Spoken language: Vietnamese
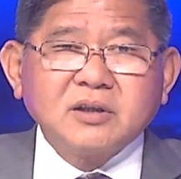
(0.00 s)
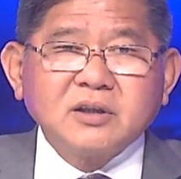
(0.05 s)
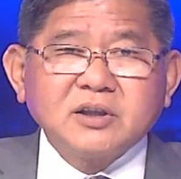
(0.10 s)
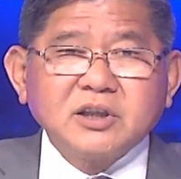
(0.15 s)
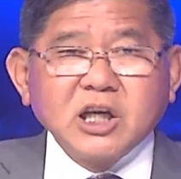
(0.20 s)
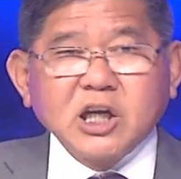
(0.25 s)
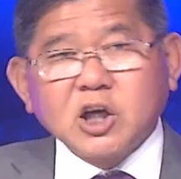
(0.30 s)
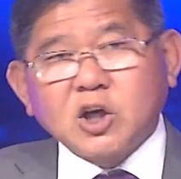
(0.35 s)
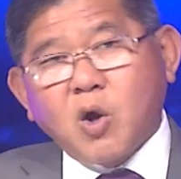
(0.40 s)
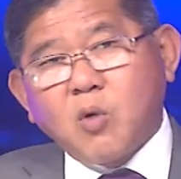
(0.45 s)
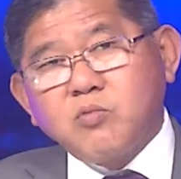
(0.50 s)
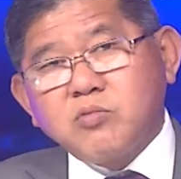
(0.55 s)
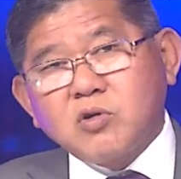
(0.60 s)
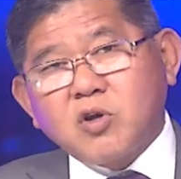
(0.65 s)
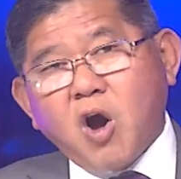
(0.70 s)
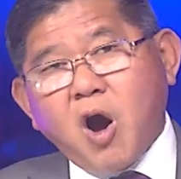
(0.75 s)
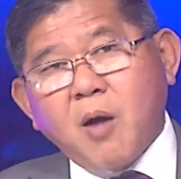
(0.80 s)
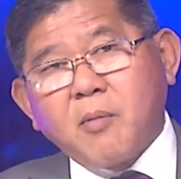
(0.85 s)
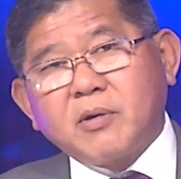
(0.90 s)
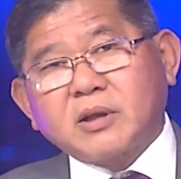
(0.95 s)
Nhưng cũng
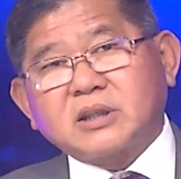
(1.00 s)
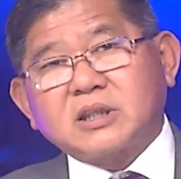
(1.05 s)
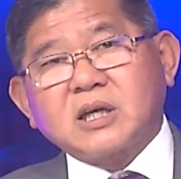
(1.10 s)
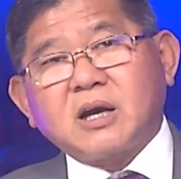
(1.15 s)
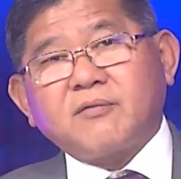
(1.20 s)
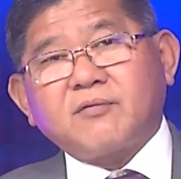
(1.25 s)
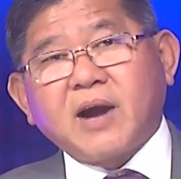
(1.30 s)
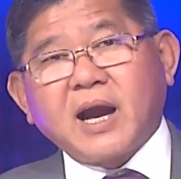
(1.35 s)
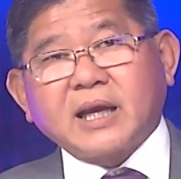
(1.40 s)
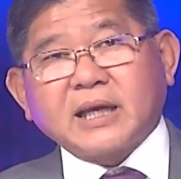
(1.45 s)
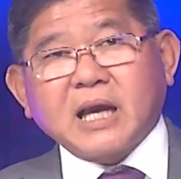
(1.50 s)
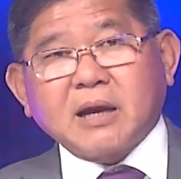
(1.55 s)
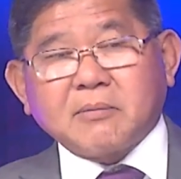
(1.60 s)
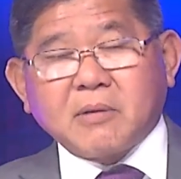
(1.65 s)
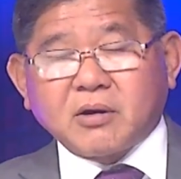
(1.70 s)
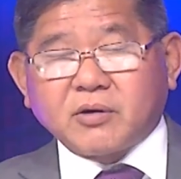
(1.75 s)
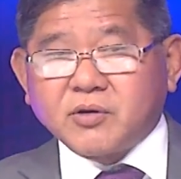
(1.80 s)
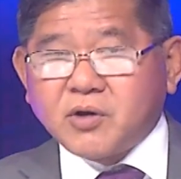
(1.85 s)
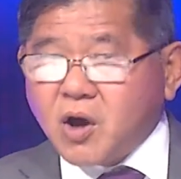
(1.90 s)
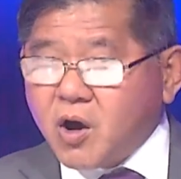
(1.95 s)
có một trường phái khác
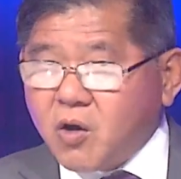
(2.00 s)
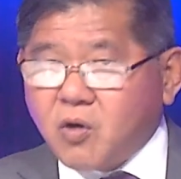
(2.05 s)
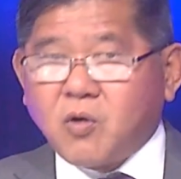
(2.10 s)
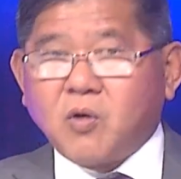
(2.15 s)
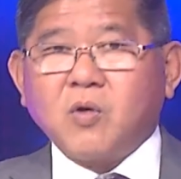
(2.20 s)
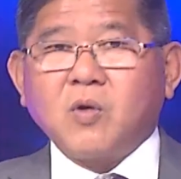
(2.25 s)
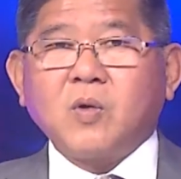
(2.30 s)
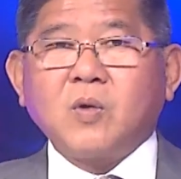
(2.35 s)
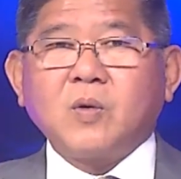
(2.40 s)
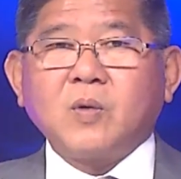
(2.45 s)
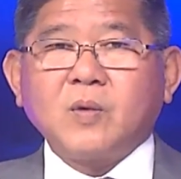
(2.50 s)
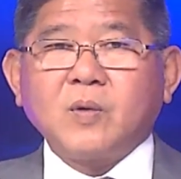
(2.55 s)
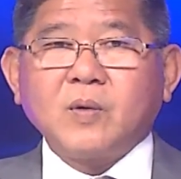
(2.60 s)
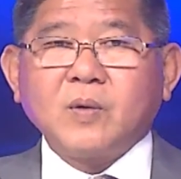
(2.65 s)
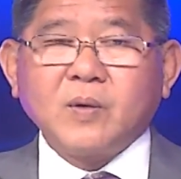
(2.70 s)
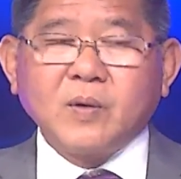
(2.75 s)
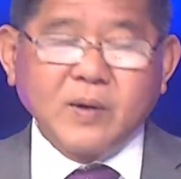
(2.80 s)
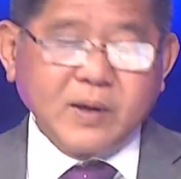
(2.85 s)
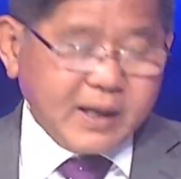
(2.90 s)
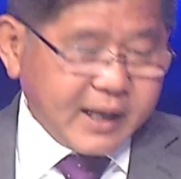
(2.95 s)
bảo no,
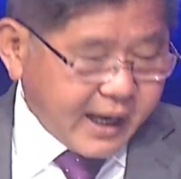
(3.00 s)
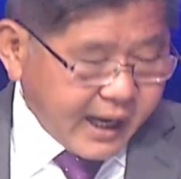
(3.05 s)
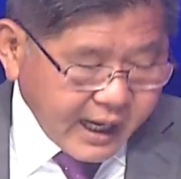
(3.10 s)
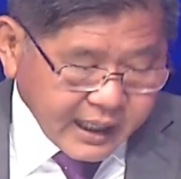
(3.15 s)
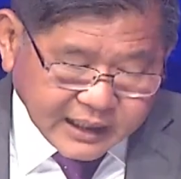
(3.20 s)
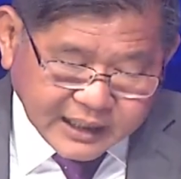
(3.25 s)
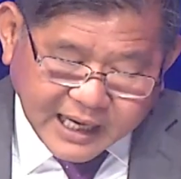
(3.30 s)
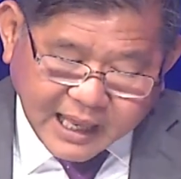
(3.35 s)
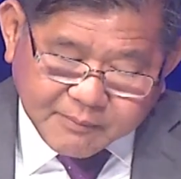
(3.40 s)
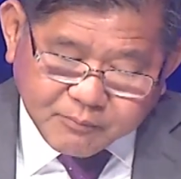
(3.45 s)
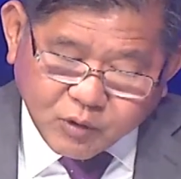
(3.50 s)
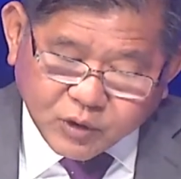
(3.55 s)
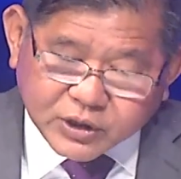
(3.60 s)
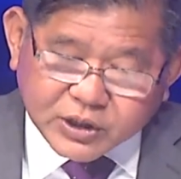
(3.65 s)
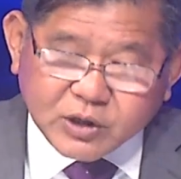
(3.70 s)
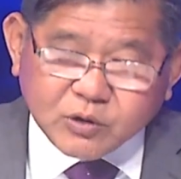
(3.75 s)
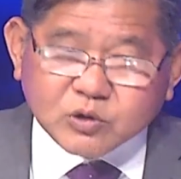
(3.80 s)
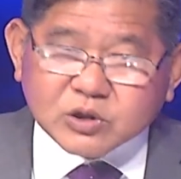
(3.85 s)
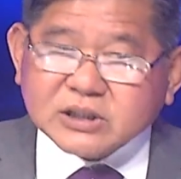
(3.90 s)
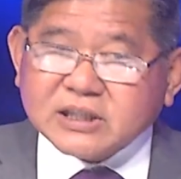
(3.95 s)
anh làm một
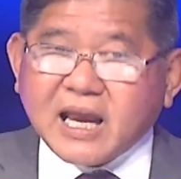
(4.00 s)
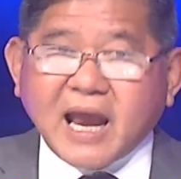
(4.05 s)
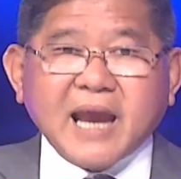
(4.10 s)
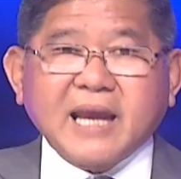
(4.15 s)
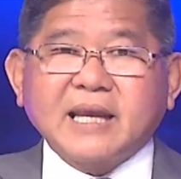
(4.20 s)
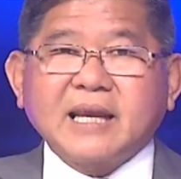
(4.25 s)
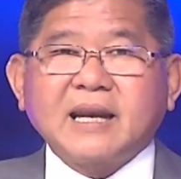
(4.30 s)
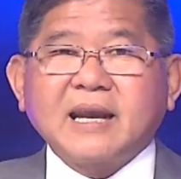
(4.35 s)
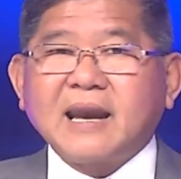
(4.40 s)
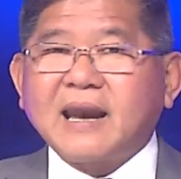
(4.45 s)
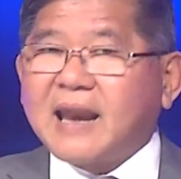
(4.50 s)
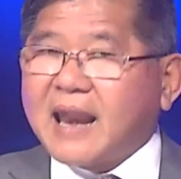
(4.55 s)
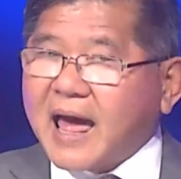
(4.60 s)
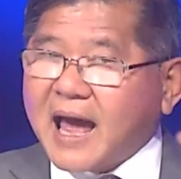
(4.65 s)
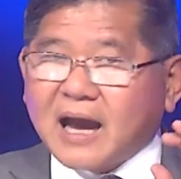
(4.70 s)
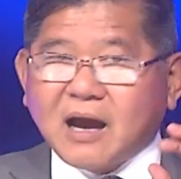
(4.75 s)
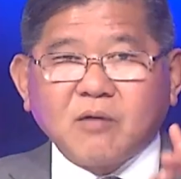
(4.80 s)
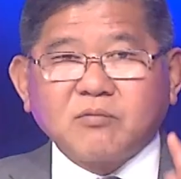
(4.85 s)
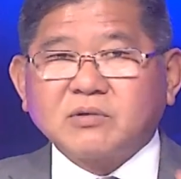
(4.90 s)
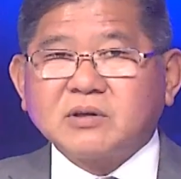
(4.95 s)
điều sai
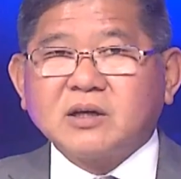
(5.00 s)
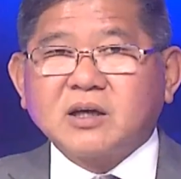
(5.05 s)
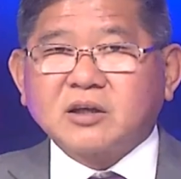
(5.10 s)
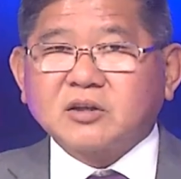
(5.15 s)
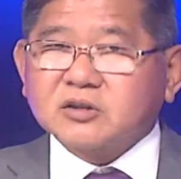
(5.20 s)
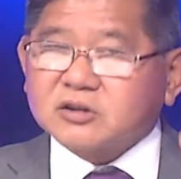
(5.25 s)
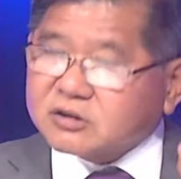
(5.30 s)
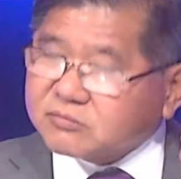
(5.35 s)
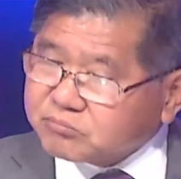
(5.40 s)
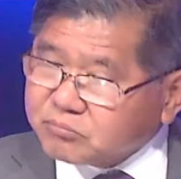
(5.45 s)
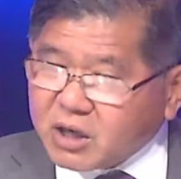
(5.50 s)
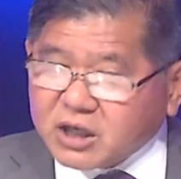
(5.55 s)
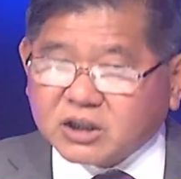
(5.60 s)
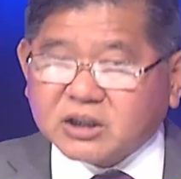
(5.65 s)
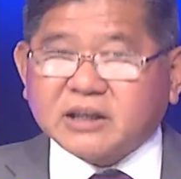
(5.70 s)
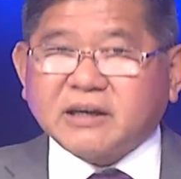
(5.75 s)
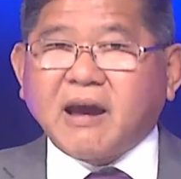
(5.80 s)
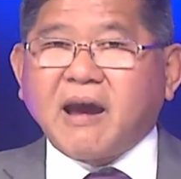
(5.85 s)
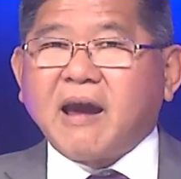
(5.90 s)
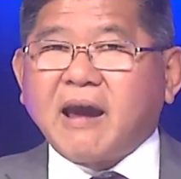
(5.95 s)
là không được, bất
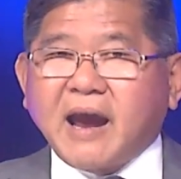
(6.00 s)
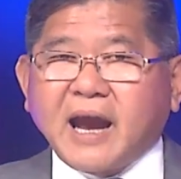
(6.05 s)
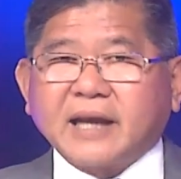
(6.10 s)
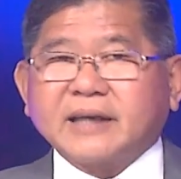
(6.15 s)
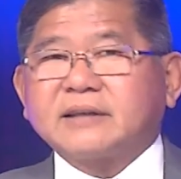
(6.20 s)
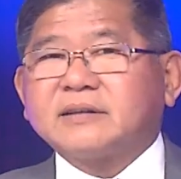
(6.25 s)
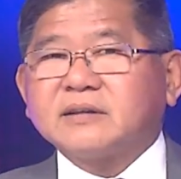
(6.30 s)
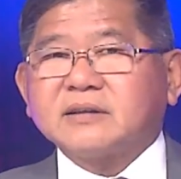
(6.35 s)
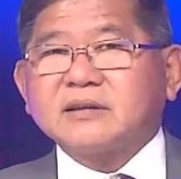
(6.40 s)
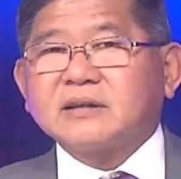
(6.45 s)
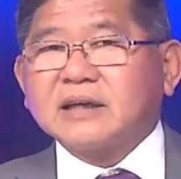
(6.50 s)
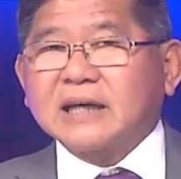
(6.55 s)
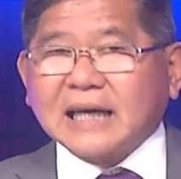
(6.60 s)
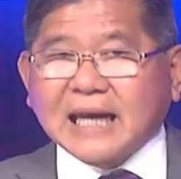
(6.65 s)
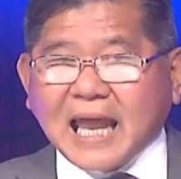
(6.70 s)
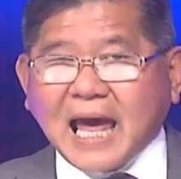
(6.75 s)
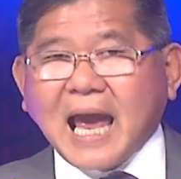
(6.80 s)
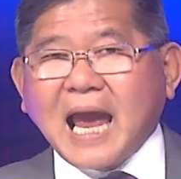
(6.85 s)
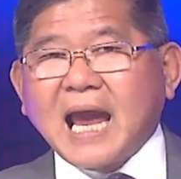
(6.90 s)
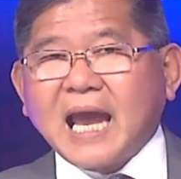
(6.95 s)
kể anh
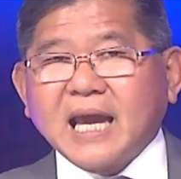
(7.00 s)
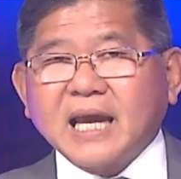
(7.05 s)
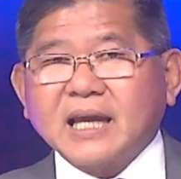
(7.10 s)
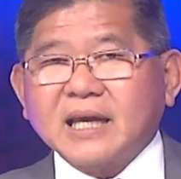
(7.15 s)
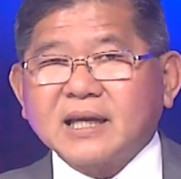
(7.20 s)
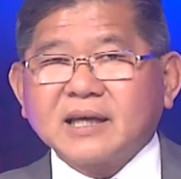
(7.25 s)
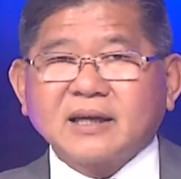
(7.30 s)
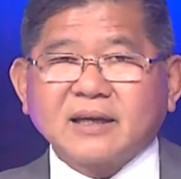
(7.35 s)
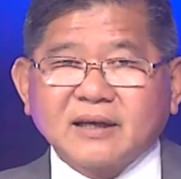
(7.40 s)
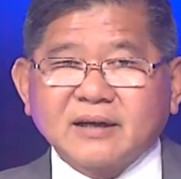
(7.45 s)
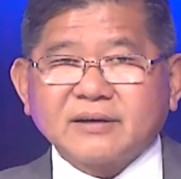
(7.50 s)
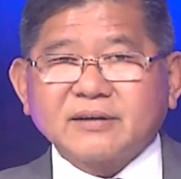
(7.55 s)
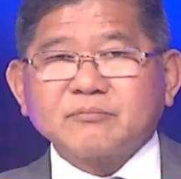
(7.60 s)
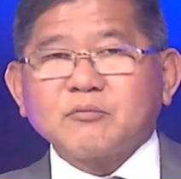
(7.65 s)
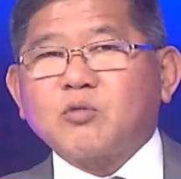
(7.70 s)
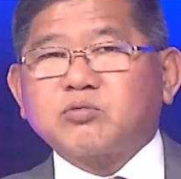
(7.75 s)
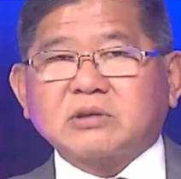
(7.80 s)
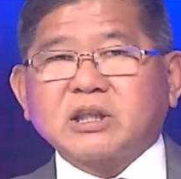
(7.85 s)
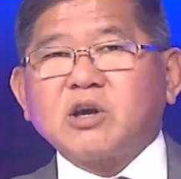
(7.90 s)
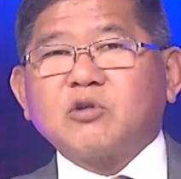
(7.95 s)
là
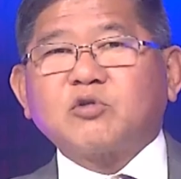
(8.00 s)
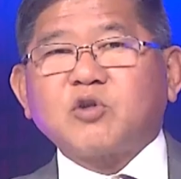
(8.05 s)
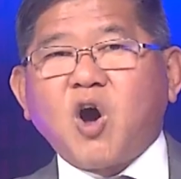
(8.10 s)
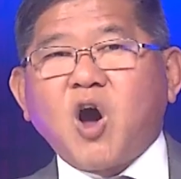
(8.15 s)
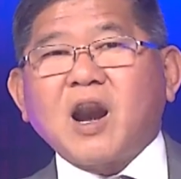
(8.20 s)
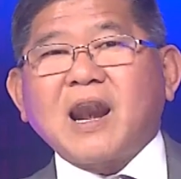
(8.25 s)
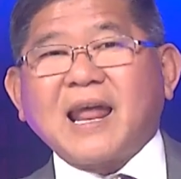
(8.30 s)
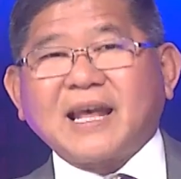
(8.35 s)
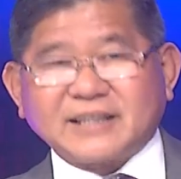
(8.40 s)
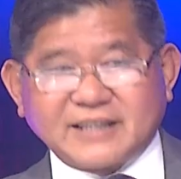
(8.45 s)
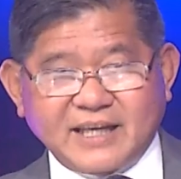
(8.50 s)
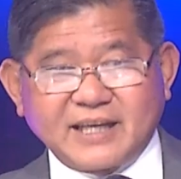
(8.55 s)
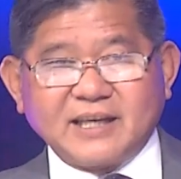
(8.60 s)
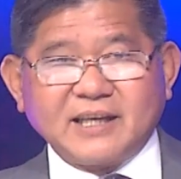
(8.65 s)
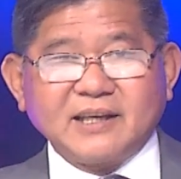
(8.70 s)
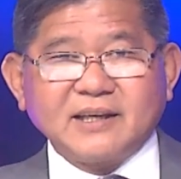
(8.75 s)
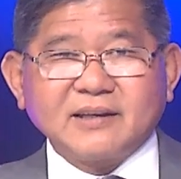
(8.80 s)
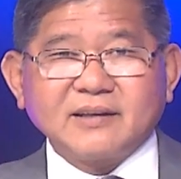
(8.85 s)
mục tiêu đó là gì.